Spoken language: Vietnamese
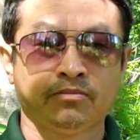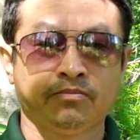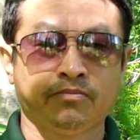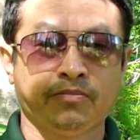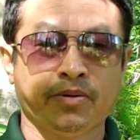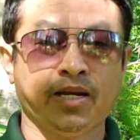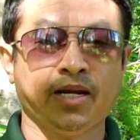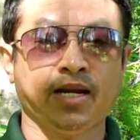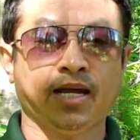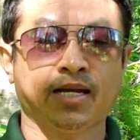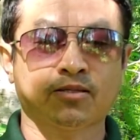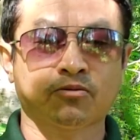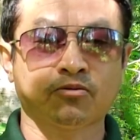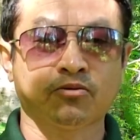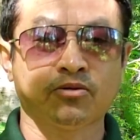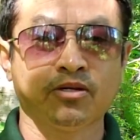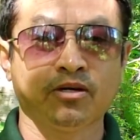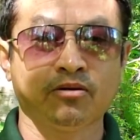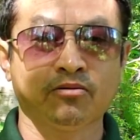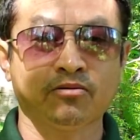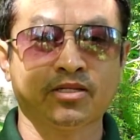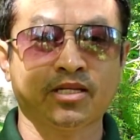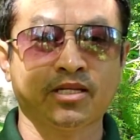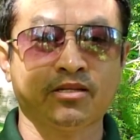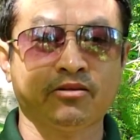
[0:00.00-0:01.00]
bé là tôi nhớ
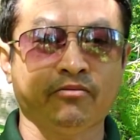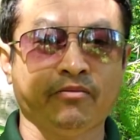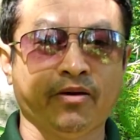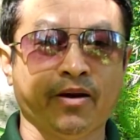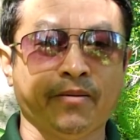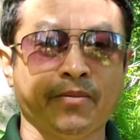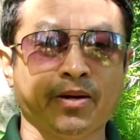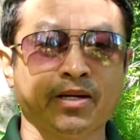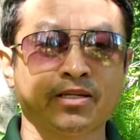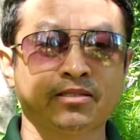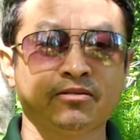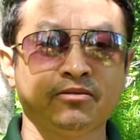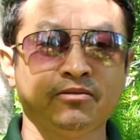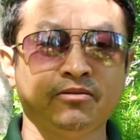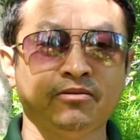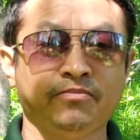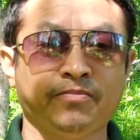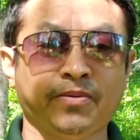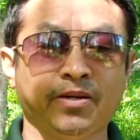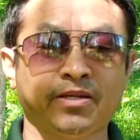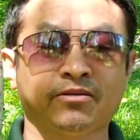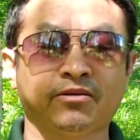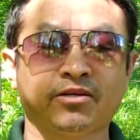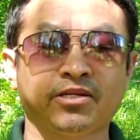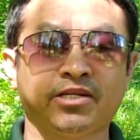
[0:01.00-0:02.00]
lúc tết chồng bà mang sư
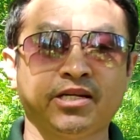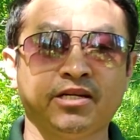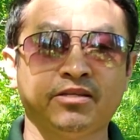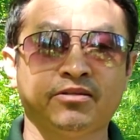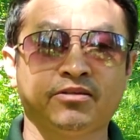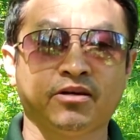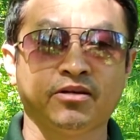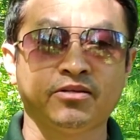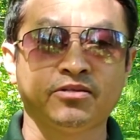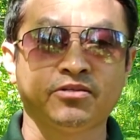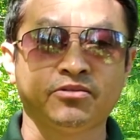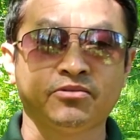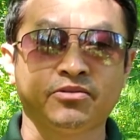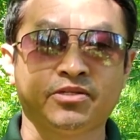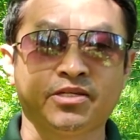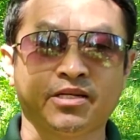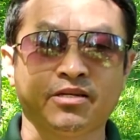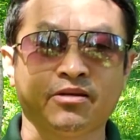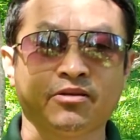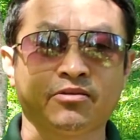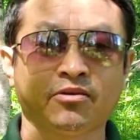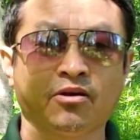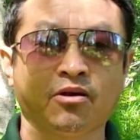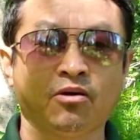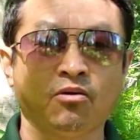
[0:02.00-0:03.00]
bé cho xe chọn chú chỉ
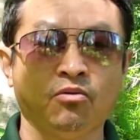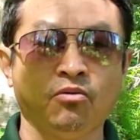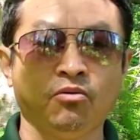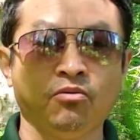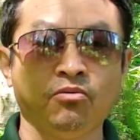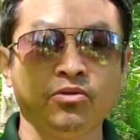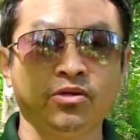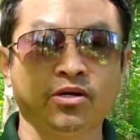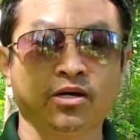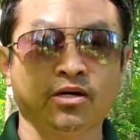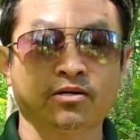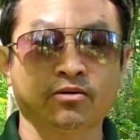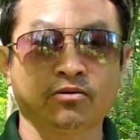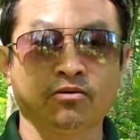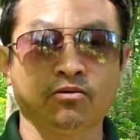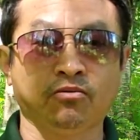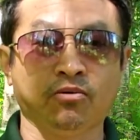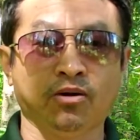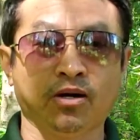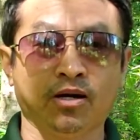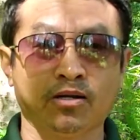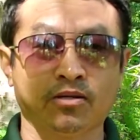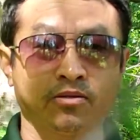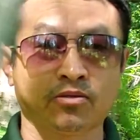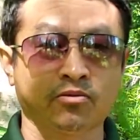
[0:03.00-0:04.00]
cho ô nhớ rồi
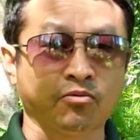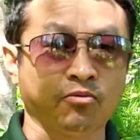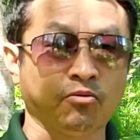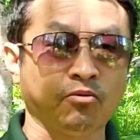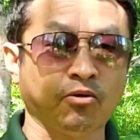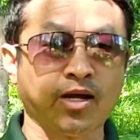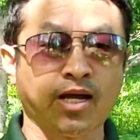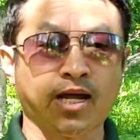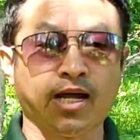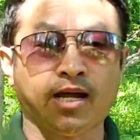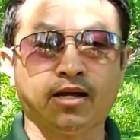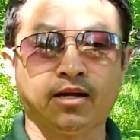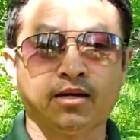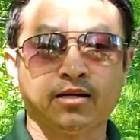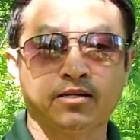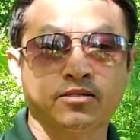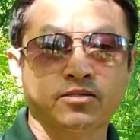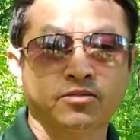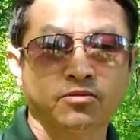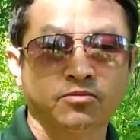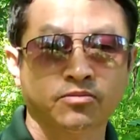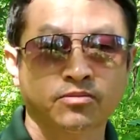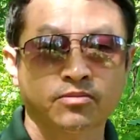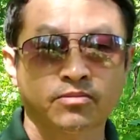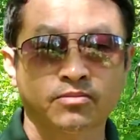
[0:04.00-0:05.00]
và đô có cả
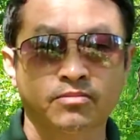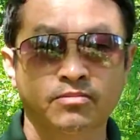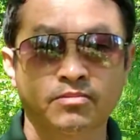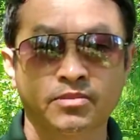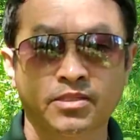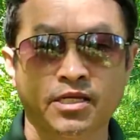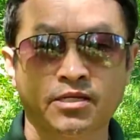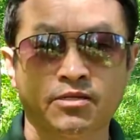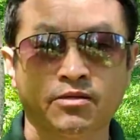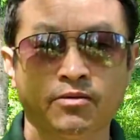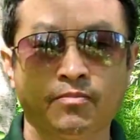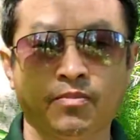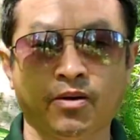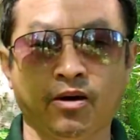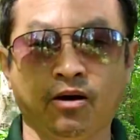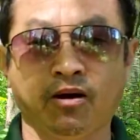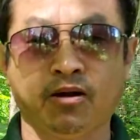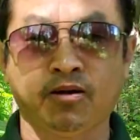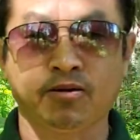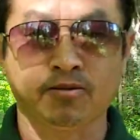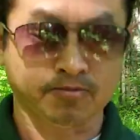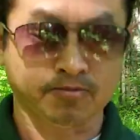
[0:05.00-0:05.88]
rồi tết chồng lọ